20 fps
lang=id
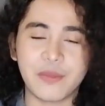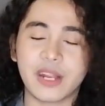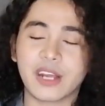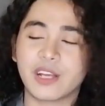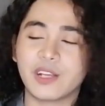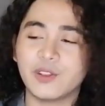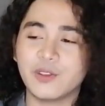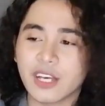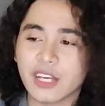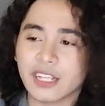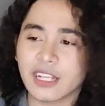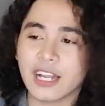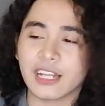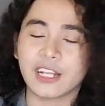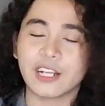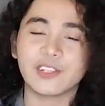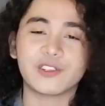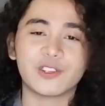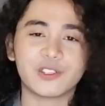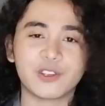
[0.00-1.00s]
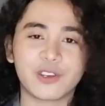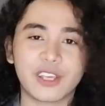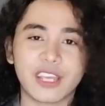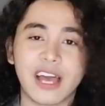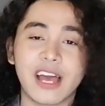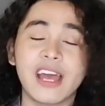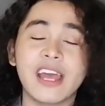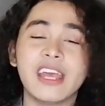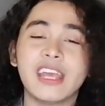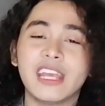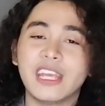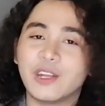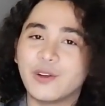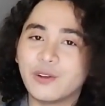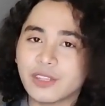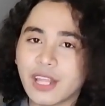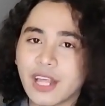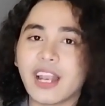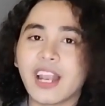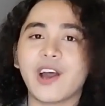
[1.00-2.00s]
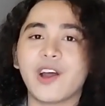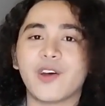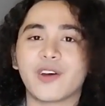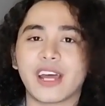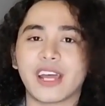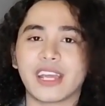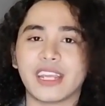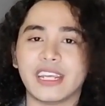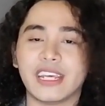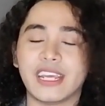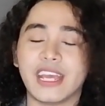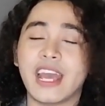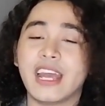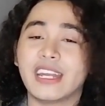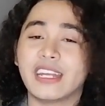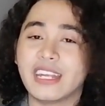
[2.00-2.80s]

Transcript: mereka juga kelihatan cocok ya, ikutanlah orang ini.